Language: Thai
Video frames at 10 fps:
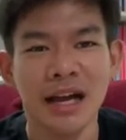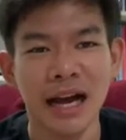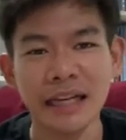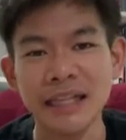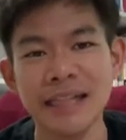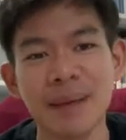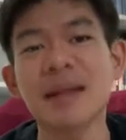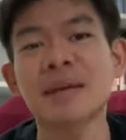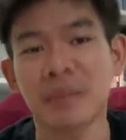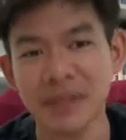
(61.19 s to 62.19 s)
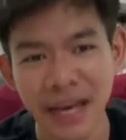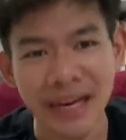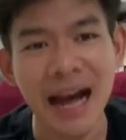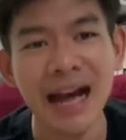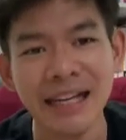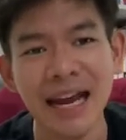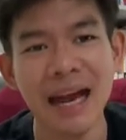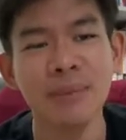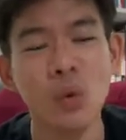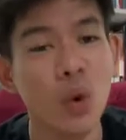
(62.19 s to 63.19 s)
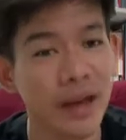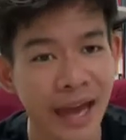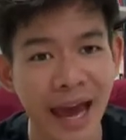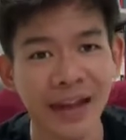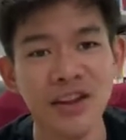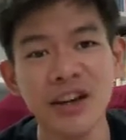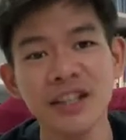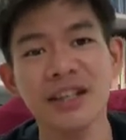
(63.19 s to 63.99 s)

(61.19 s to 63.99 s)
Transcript: อันนี้สามารถหยิบเอาไปใช้ได้นะฮะควงแขนก็คื